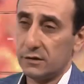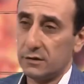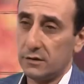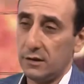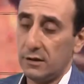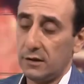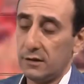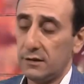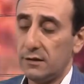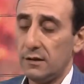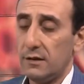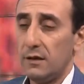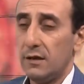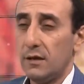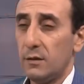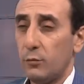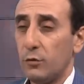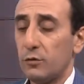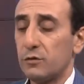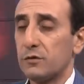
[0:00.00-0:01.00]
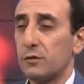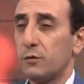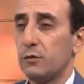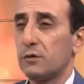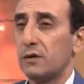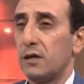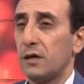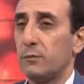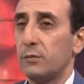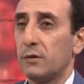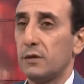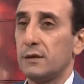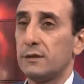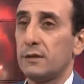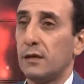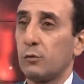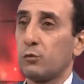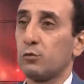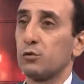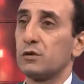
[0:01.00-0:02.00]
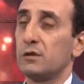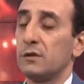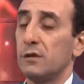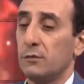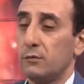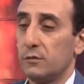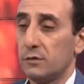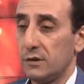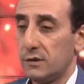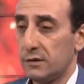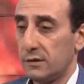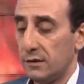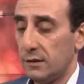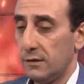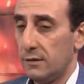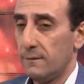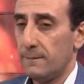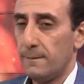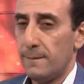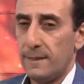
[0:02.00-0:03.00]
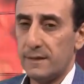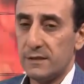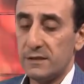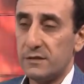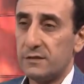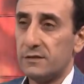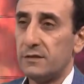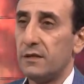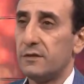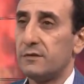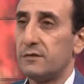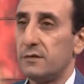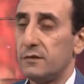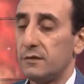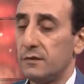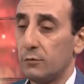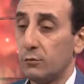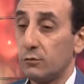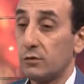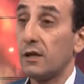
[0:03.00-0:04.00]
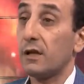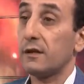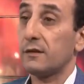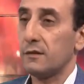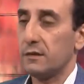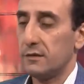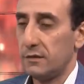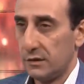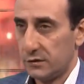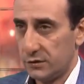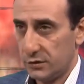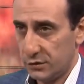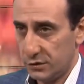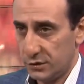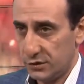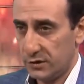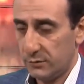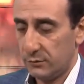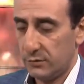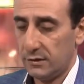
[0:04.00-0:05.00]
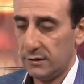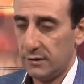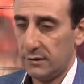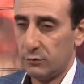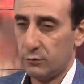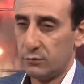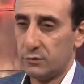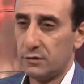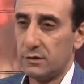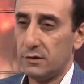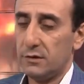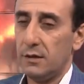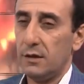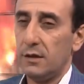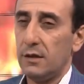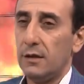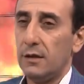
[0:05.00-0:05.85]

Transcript: кышлах. После того, как было нарушено вот это естественный уклад нашей жизни был нарушен,